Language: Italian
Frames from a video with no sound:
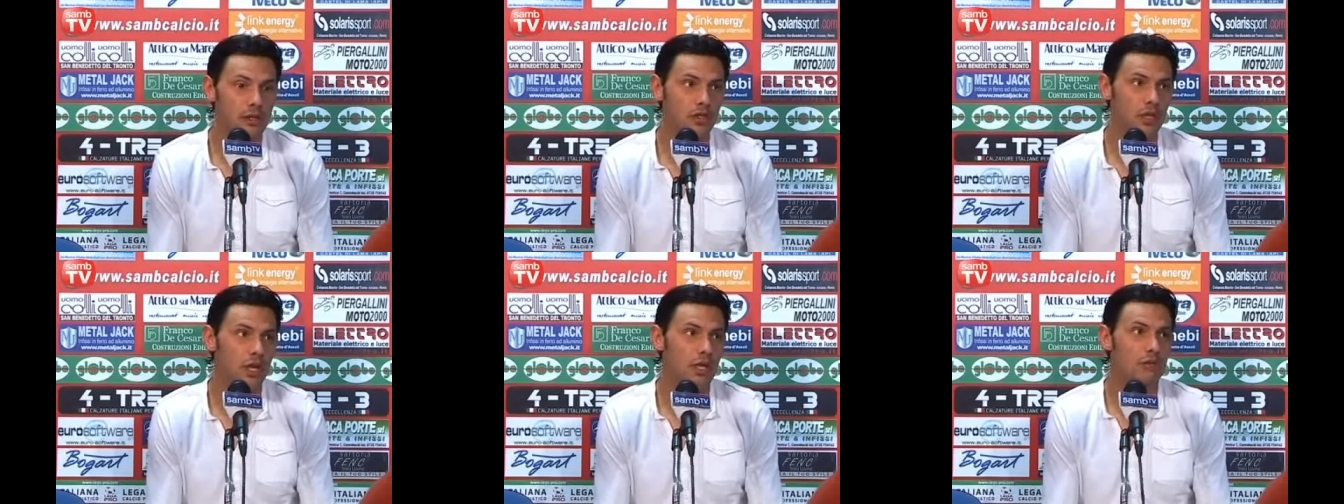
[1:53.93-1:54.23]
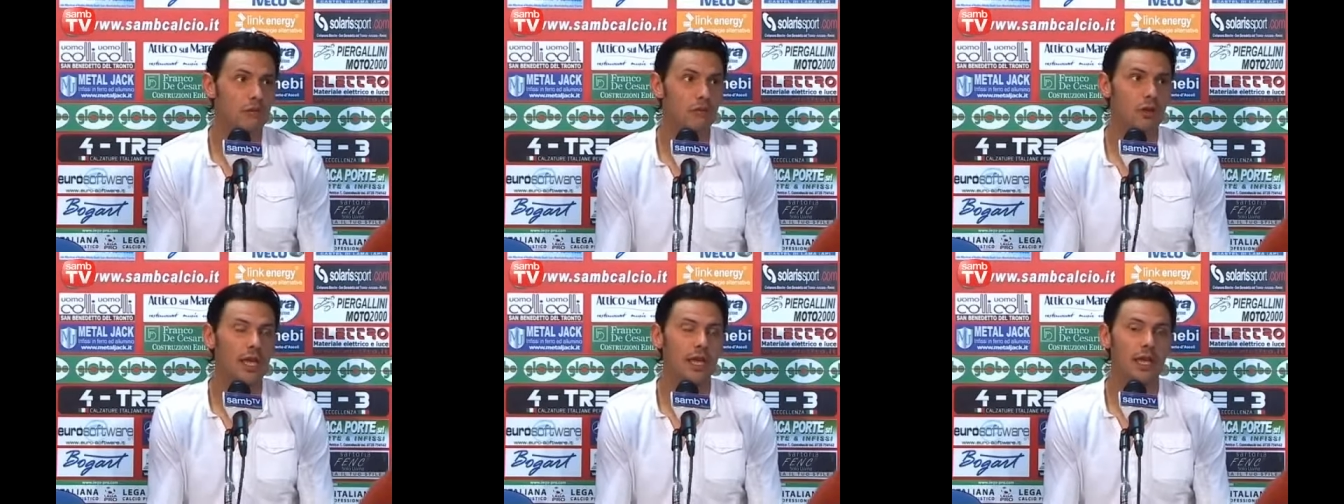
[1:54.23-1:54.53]
cioè,
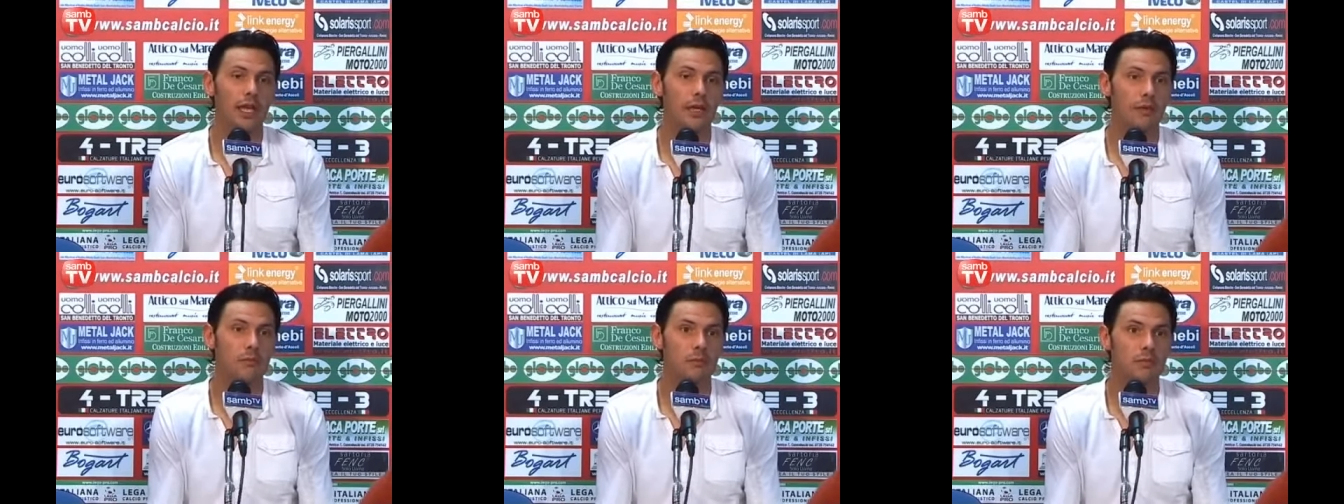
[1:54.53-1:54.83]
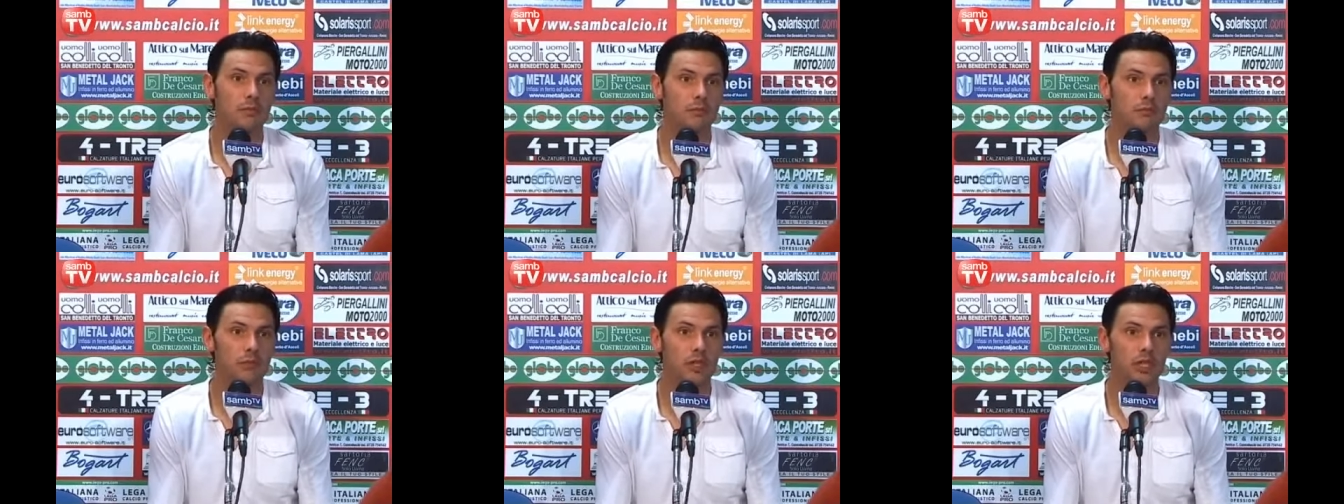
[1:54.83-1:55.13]
non, è che
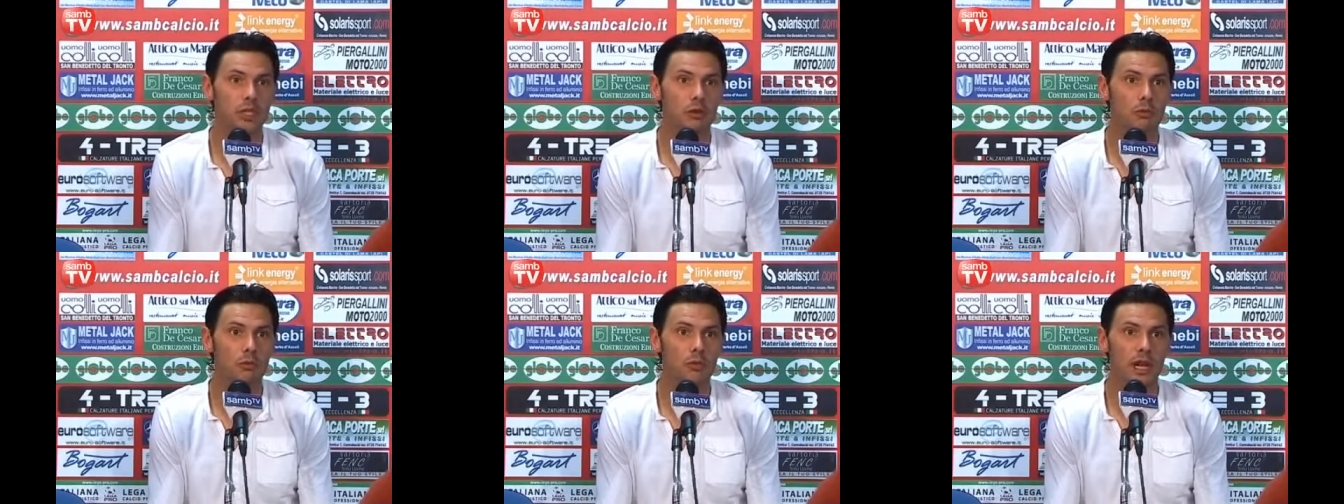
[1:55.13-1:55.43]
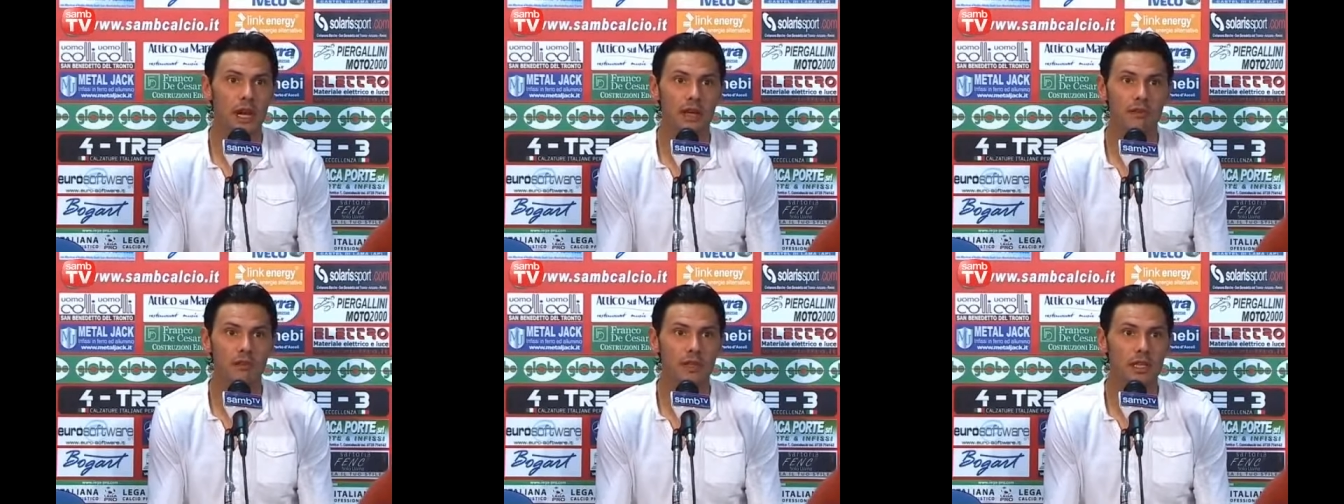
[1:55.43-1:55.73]
mi devo
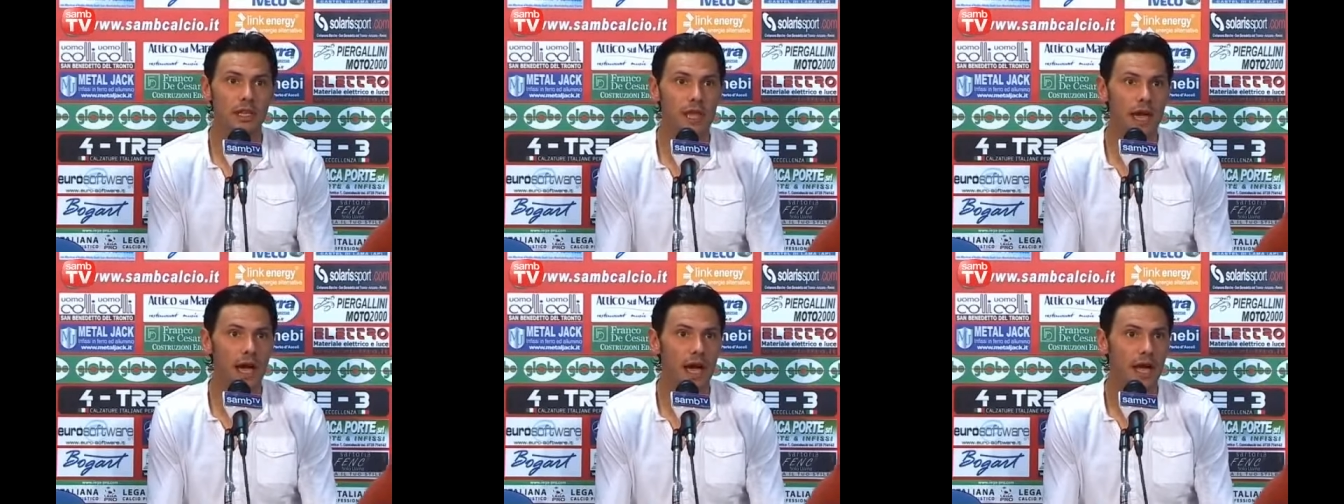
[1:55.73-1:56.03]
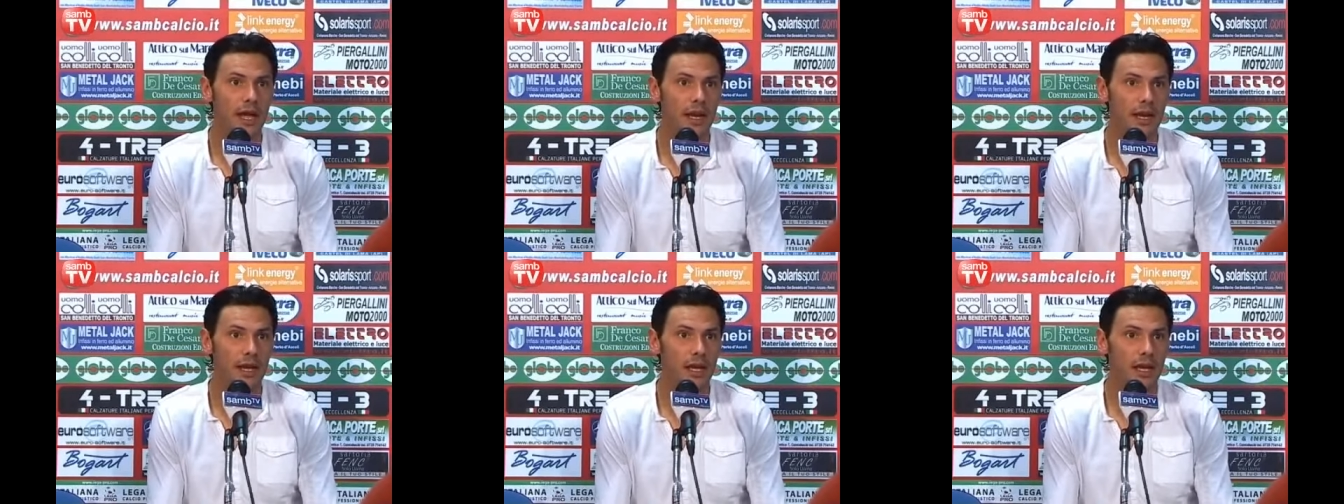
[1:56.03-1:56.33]

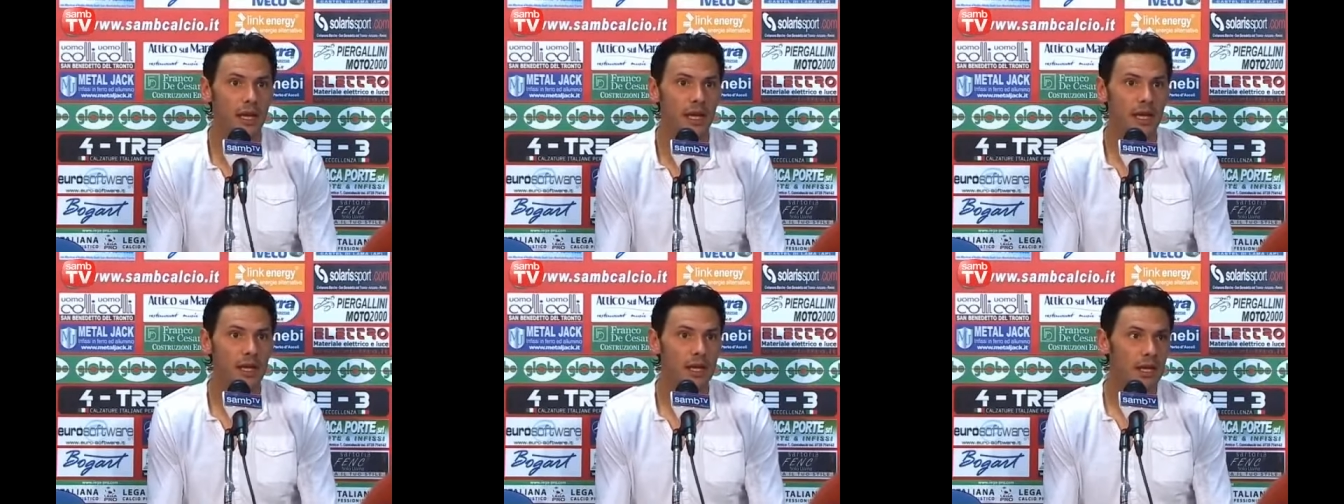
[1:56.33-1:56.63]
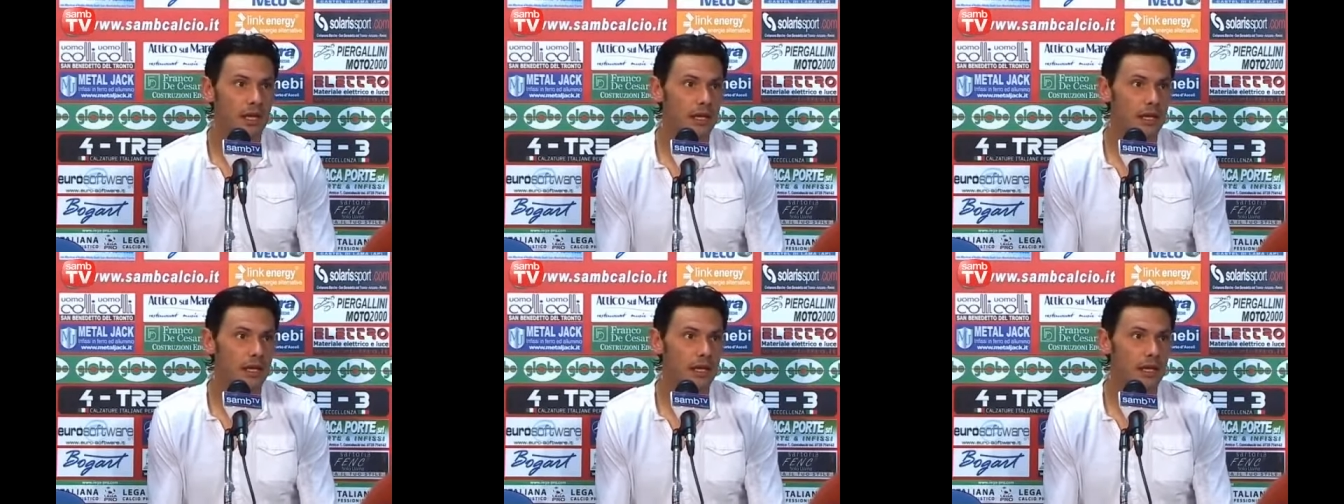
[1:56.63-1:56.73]
meravigliare